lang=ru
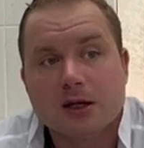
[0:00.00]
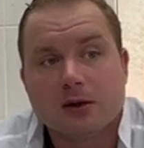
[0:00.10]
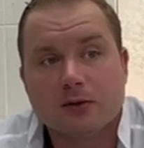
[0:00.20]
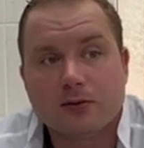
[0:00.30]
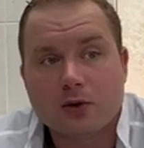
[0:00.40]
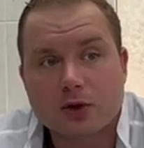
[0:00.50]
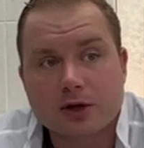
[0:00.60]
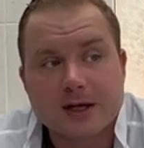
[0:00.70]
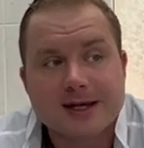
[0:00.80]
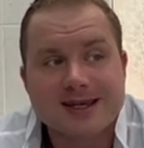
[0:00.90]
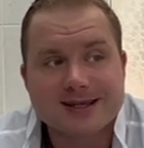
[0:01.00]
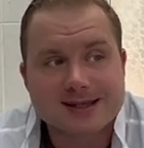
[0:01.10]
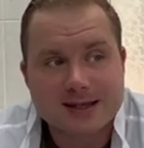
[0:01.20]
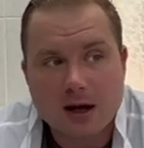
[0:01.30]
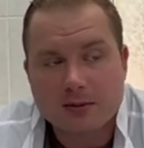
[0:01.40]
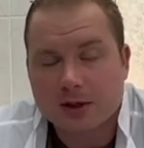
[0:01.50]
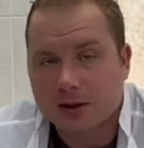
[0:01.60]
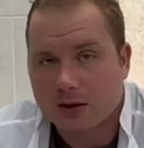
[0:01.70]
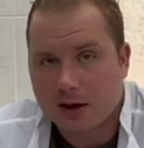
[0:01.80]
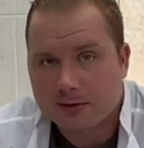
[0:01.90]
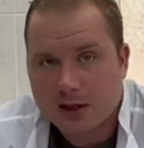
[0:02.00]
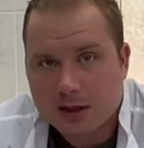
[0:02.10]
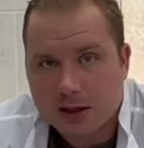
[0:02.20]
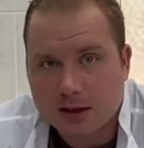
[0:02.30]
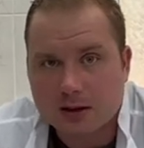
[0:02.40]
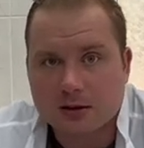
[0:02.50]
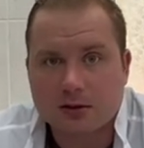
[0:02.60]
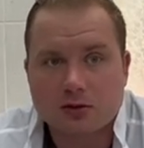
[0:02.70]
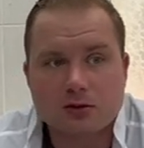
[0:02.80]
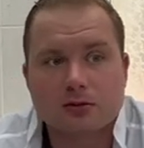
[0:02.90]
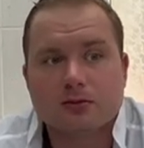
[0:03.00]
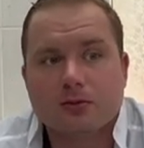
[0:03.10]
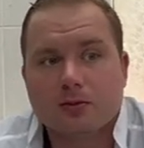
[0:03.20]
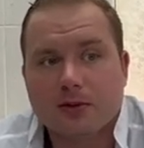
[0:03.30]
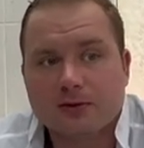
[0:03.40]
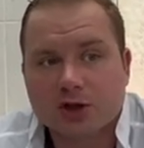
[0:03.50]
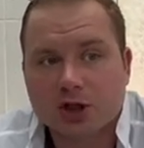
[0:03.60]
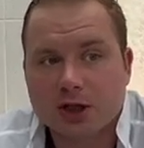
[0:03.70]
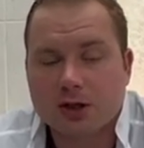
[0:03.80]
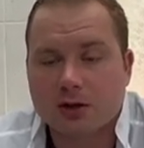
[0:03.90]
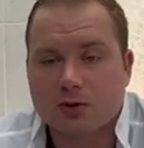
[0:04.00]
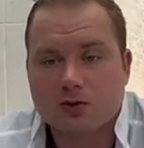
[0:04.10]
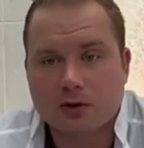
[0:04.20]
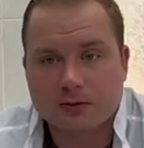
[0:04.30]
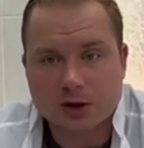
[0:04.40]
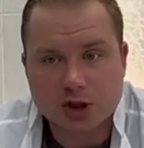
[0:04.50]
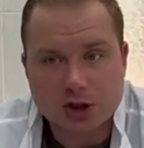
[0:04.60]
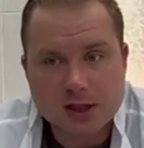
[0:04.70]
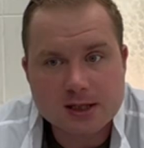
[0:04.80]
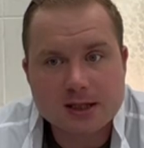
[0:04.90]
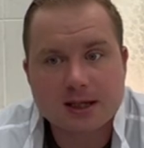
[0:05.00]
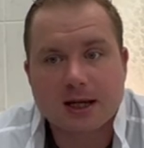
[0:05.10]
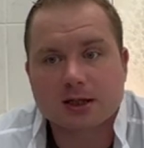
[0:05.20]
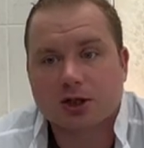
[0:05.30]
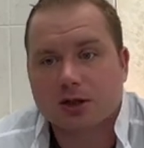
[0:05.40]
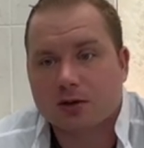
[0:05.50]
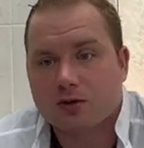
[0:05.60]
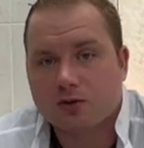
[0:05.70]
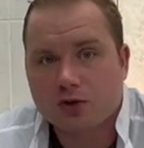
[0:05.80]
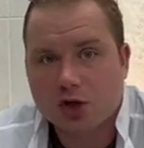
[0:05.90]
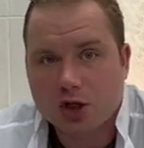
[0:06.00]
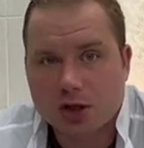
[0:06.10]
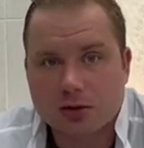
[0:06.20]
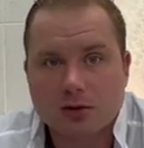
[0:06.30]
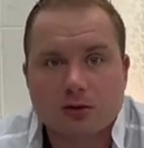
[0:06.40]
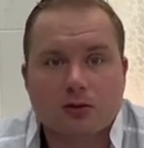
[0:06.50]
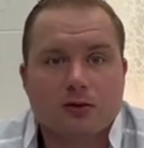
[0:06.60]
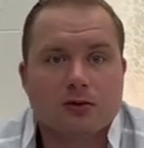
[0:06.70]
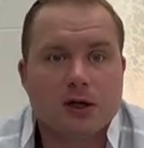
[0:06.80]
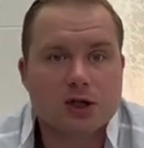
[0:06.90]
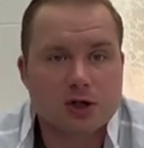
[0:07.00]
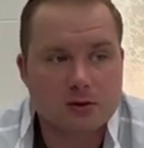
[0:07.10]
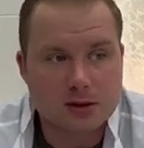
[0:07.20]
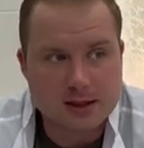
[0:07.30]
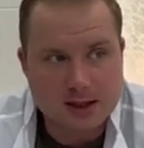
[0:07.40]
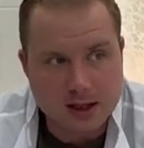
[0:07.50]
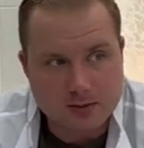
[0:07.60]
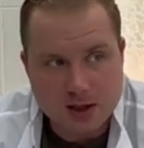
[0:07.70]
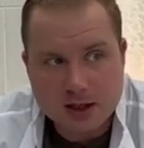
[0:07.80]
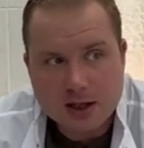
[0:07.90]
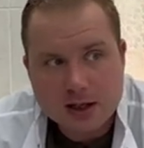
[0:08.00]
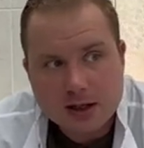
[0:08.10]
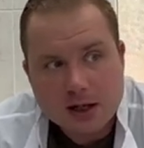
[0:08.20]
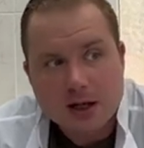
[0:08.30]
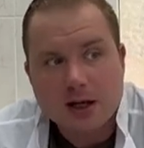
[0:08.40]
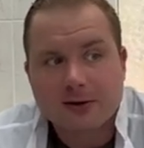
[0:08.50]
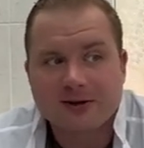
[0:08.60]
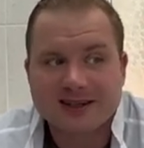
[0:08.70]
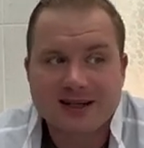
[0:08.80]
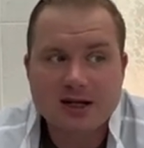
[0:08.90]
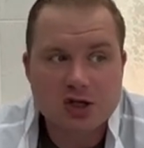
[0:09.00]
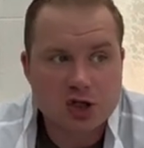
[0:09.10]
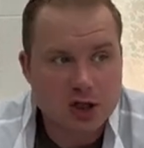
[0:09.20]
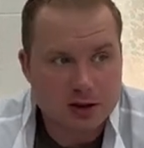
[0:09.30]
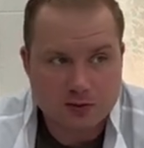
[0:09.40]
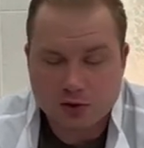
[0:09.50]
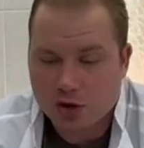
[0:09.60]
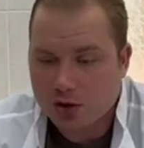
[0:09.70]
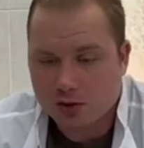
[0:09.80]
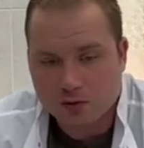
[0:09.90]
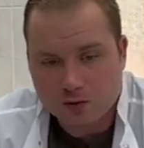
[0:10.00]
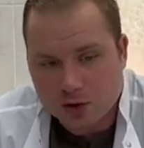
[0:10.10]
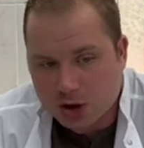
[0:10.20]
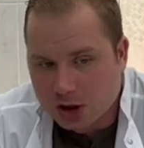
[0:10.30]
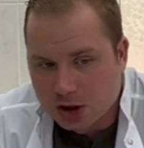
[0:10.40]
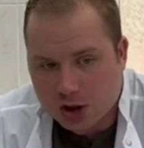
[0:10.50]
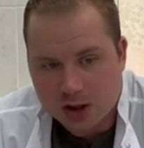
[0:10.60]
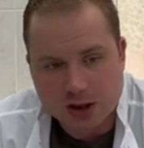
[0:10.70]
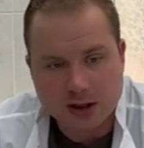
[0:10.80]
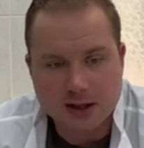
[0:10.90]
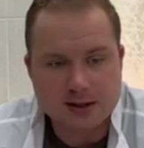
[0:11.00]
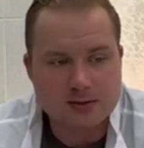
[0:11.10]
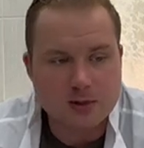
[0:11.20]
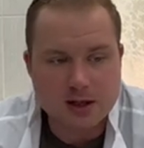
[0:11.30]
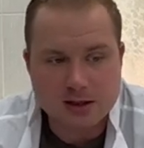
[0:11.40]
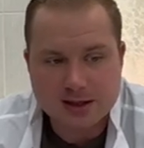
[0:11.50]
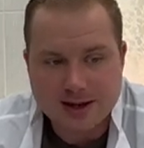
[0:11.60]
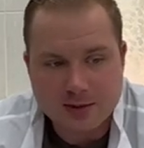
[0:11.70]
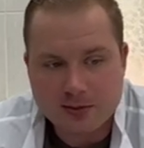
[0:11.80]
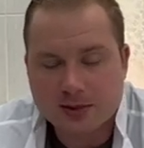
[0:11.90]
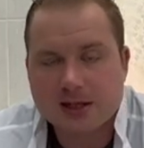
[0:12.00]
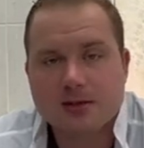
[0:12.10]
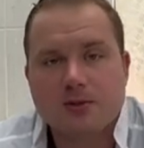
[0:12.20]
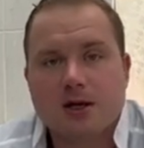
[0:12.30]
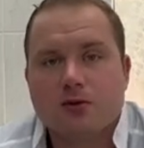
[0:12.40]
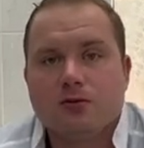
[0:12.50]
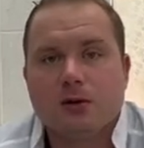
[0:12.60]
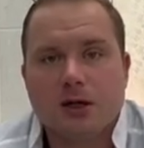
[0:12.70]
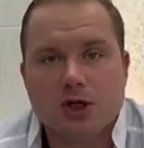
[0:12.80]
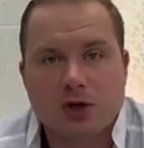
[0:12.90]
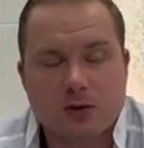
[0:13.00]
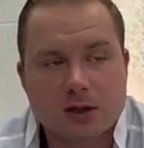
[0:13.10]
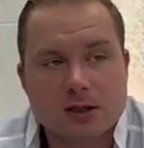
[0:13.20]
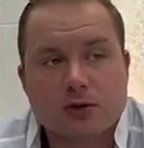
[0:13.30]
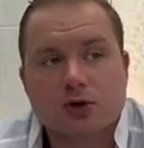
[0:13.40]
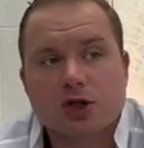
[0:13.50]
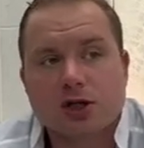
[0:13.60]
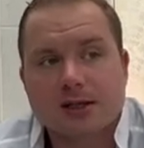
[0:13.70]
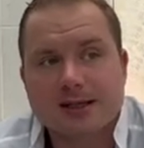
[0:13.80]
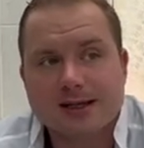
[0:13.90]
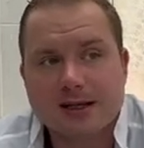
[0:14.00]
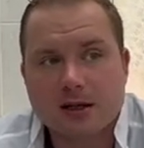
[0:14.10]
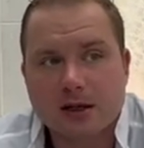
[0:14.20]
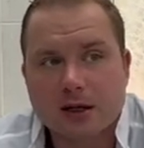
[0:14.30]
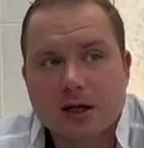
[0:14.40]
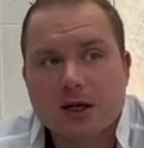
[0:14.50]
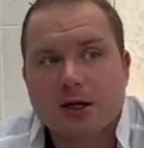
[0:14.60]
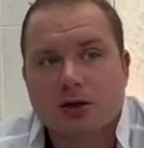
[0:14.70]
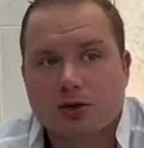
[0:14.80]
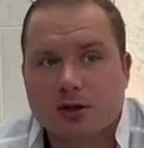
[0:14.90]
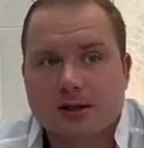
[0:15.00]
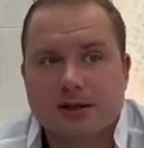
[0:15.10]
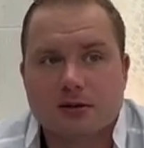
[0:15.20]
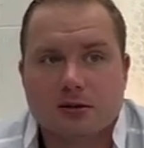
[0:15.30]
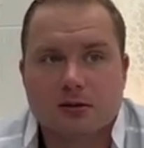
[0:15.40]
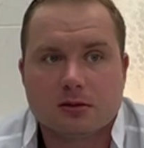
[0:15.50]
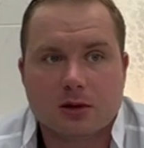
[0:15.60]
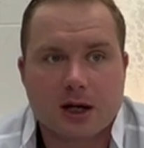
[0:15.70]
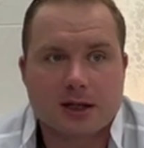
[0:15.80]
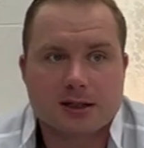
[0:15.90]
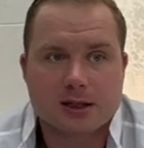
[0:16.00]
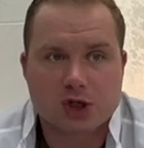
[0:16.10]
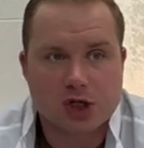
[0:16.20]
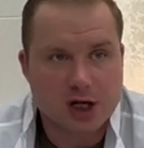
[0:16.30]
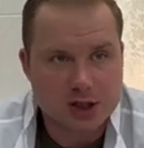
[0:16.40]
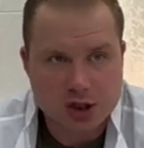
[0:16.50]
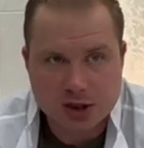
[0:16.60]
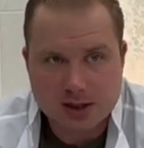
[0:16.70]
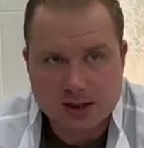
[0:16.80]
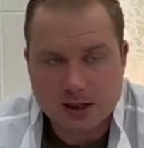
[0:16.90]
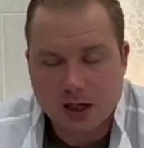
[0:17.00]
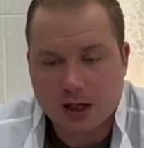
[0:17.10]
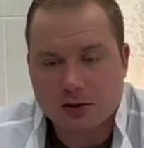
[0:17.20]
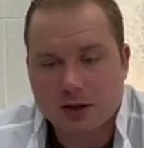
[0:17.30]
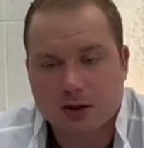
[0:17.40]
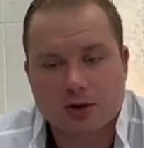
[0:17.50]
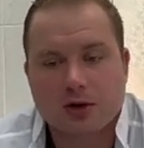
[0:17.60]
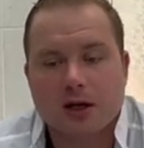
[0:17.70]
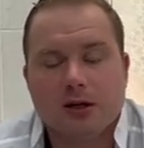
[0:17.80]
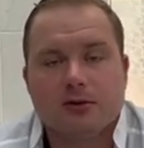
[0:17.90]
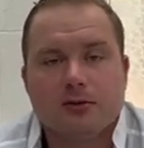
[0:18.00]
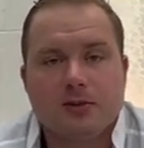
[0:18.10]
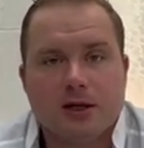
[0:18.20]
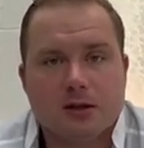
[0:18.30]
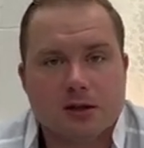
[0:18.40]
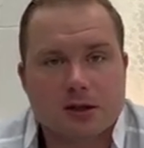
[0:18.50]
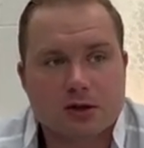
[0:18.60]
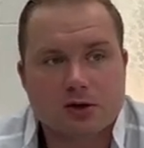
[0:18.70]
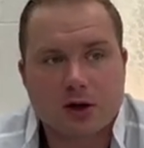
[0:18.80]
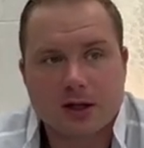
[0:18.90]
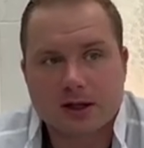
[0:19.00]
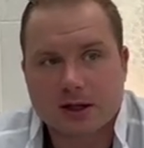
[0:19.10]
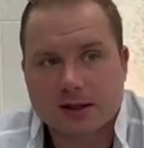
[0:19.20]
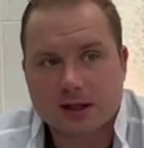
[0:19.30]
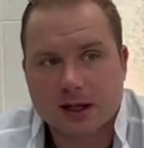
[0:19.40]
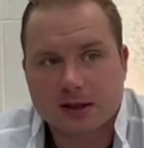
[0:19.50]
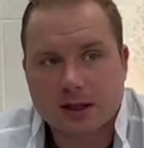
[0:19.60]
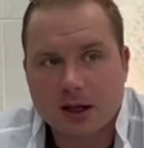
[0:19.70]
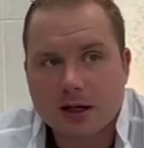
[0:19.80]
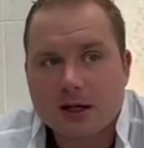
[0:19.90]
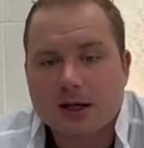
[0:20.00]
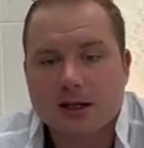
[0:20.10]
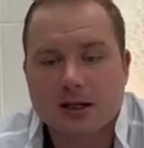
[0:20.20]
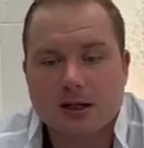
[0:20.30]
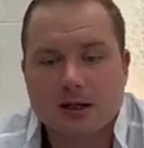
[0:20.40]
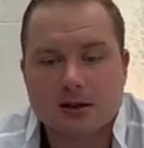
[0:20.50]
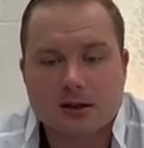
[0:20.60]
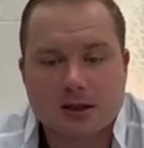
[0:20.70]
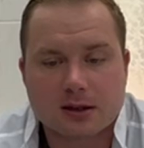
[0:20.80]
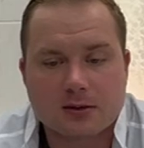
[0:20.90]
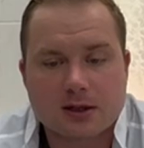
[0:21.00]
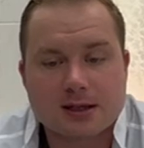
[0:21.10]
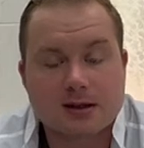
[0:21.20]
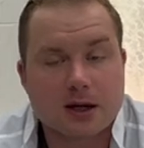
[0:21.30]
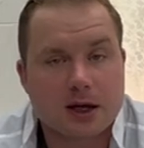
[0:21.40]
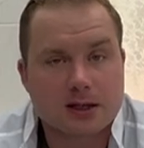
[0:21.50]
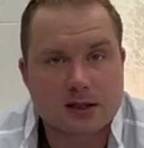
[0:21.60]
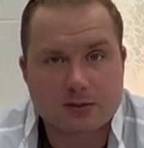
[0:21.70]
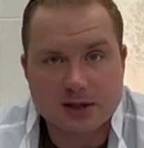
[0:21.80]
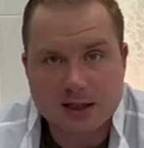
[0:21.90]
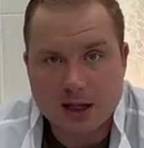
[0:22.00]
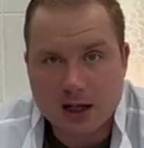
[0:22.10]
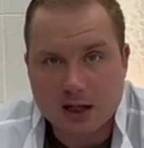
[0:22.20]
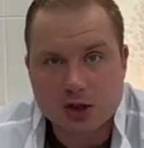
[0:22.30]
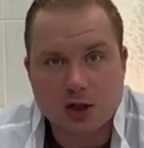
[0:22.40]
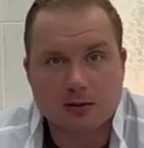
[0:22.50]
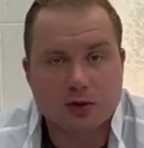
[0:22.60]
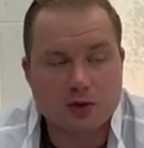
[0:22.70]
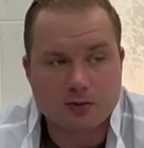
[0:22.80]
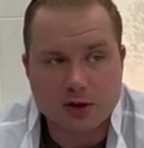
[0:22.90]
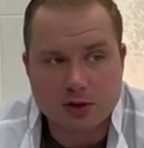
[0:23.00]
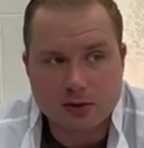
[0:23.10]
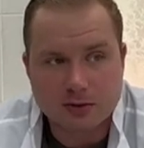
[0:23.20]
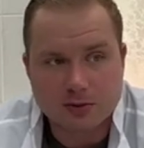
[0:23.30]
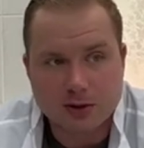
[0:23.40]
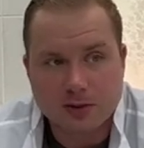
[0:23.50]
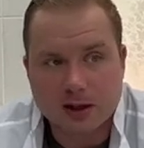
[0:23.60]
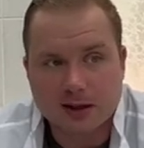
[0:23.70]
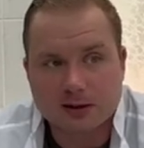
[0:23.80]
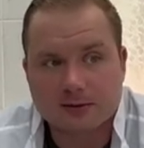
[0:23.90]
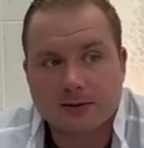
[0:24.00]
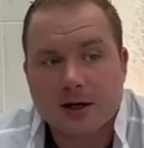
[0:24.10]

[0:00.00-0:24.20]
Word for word: Вот. И самое главное, это ну, повышение уровня жизни, так же, как у мужчин увеличивается либидо. В отличие от мужчин, у женщин оргазмия сама по себе увеличивается очень сильно, то есть э, гораздо чаще достигают сексуального пика и сексуальной разрядки, и, соответственно, гораздо быстрее, чем до приема препаратов.